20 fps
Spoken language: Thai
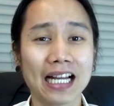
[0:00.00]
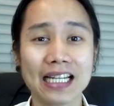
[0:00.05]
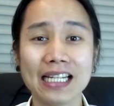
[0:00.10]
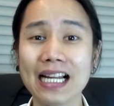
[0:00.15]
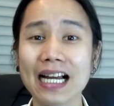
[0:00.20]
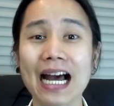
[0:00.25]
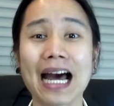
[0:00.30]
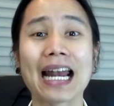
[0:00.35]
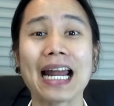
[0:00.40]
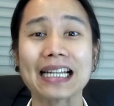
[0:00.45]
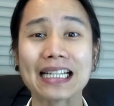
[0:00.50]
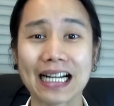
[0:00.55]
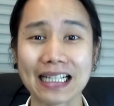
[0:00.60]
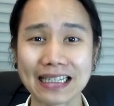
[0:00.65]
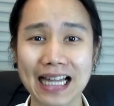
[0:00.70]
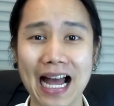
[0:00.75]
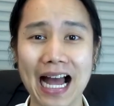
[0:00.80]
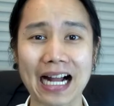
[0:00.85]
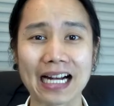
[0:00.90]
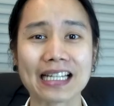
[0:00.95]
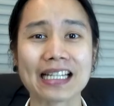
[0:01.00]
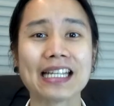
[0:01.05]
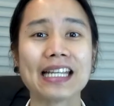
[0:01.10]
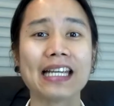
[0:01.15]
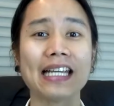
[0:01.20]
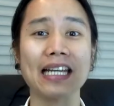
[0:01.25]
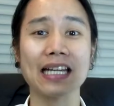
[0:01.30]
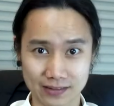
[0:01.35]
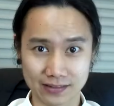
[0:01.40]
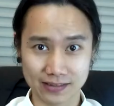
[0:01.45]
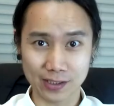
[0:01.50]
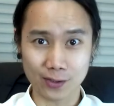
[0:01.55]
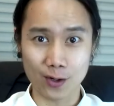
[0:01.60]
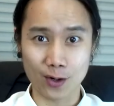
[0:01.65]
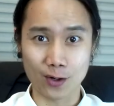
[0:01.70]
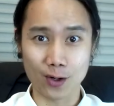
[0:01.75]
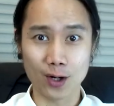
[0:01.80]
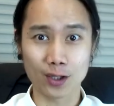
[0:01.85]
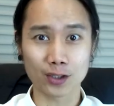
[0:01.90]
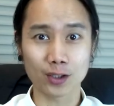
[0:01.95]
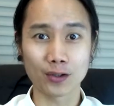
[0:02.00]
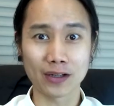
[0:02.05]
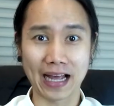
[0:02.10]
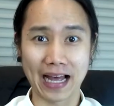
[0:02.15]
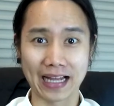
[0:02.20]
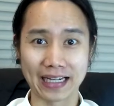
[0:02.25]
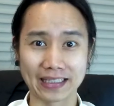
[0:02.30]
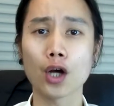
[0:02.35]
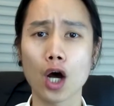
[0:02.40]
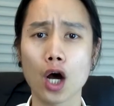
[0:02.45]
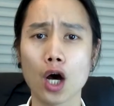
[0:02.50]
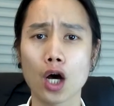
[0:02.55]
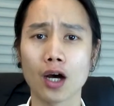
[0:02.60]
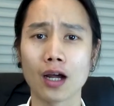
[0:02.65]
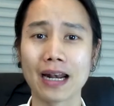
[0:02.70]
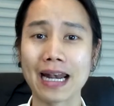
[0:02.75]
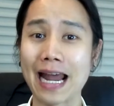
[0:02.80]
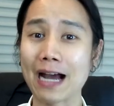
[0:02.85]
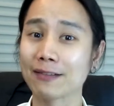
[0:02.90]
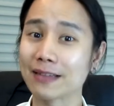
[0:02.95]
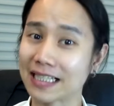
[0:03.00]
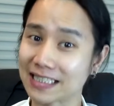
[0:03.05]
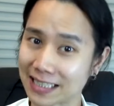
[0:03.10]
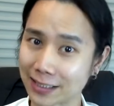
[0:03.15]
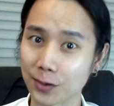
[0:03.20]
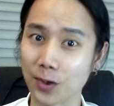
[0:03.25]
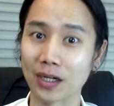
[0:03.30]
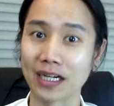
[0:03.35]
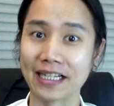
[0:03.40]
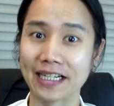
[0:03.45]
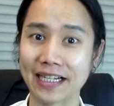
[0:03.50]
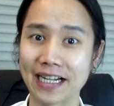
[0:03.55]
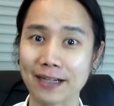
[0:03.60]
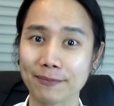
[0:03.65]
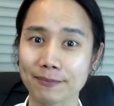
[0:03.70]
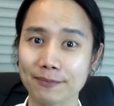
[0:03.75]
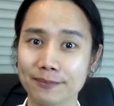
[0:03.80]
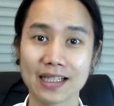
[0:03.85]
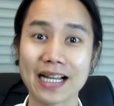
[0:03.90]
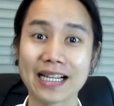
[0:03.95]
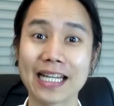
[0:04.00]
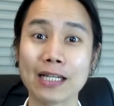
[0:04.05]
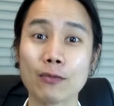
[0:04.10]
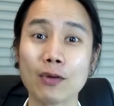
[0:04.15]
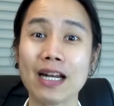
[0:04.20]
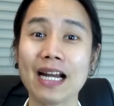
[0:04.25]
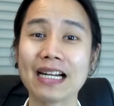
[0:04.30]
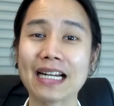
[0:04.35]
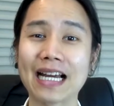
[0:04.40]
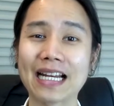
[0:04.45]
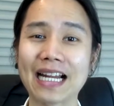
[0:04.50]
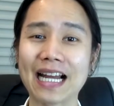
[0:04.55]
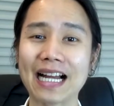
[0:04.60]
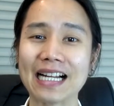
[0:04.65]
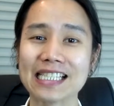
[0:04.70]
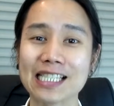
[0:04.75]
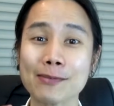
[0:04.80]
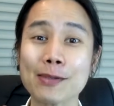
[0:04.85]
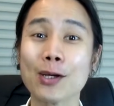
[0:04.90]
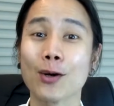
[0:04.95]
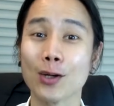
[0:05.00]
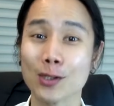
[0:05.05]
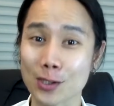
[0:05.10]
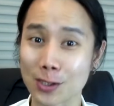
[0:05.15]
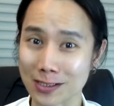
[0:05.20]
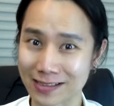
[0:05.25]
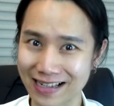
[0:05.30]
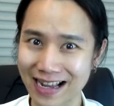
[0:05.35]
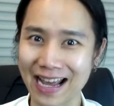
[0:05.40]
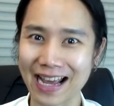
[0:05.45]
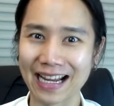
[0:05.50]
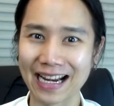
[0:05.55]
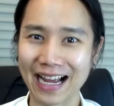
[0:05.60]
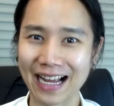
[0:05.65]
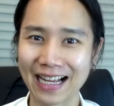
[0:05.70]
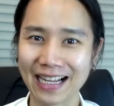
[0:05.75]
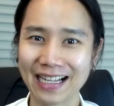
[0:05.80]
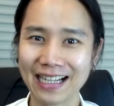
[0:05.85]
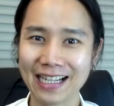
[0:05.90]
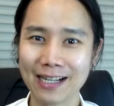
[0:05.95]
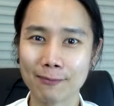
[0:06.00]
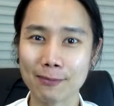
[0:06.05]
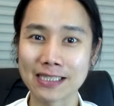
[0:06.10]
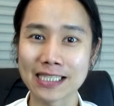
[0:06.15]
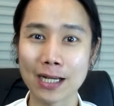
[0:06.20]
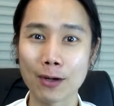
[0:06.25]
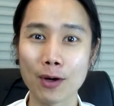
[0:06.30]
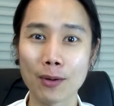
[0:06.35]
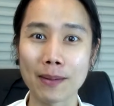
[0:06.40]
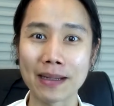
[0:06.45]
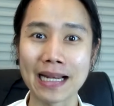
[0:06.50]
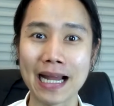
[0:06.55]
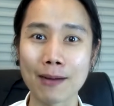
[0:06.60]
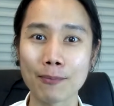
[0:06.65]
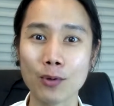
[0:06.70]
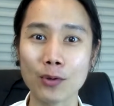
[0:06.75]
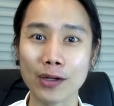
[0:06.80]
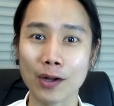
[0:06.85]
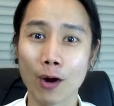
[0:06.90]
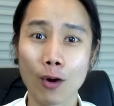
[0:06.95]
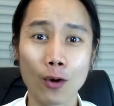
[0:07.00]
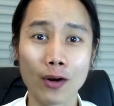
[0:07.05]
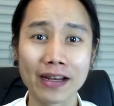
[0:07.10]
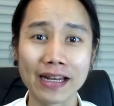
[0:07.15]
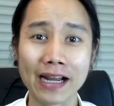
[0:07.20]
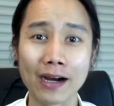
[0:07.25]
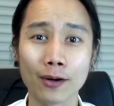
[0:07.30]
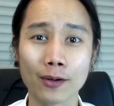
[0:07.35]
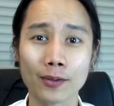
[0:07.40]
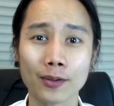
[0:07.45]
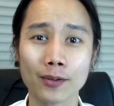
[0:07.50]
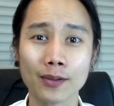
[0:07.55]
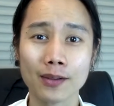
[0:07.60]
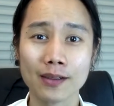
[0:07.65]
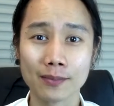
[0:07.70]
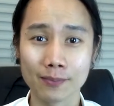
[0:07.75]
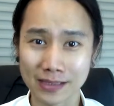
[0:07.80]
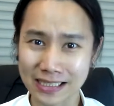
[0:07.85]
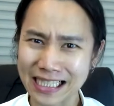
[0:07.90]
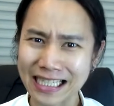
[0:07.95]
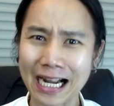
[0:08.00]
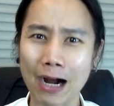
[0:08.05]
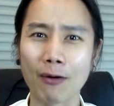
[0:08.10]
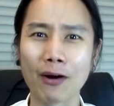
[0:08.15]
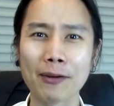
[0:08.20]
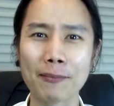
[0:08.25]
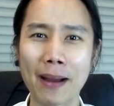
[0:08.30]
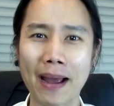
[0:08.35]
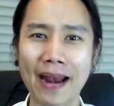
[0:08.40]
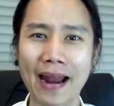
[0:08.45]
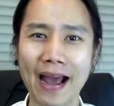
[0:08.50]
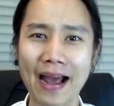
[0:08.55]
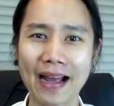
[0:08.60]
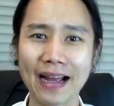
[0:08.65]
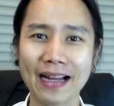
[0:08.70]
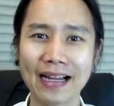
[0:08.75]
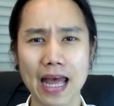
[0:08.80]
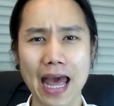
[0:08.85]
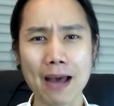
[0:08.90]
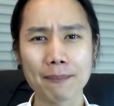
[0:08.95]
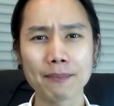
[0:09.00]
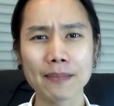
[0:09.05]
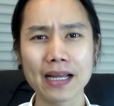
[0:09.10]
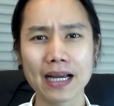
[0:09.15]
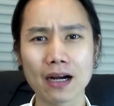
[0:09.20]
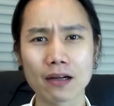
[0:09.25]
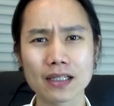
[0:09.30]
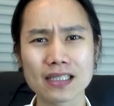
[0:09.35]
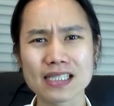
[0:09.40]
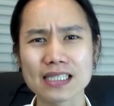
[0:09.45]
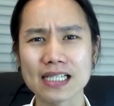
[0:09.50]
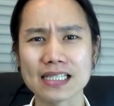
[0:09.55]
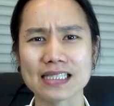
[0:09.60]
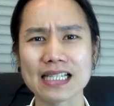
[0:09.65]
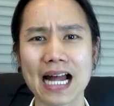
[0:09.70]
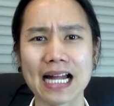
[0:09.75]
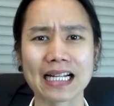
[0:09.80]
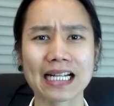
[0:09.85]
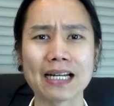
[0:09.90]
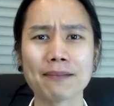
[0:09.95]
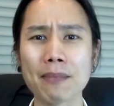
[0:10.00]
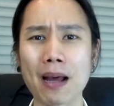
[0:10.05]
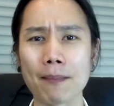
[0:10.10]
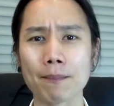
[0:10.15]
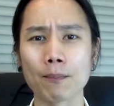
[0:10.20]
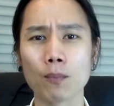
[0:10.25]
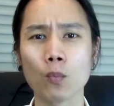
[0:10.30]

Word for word: เรื่องอะไรต่างๆ ที่เจ้าของห้องต้องการก็แล้วแต่สะดวกเลยนะครับถ้าคิดว่าเรื่องนั้นน่ะจะมีคนสนใจนะ ไม่ใช่ว่าไปนั่งพูดในห้องคนเดียวมันจะเหงาเกินไปนะ แอปเนี่ยเขาจะสื่อสารกันแบบ